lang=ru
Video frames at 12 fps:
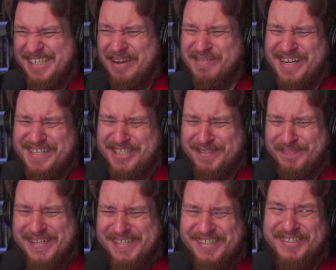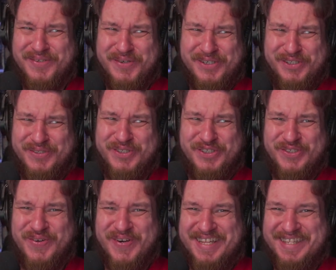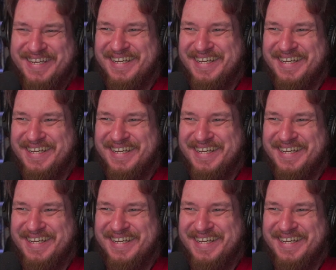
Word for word: Я сам хотел спросить только что, что это.